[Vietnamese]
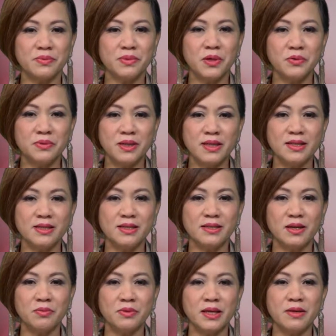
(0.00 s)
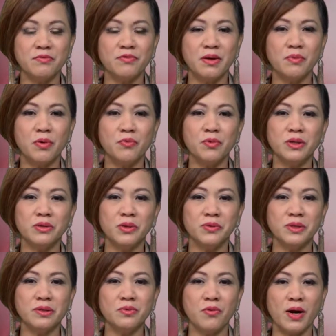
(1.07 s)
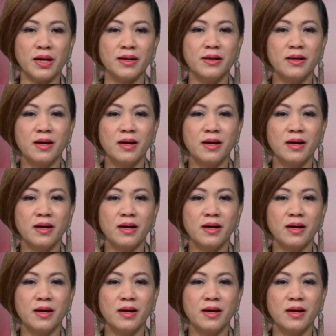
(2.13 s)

đầu tiên giữa ông Kim và một nguyên thủ nước ngoài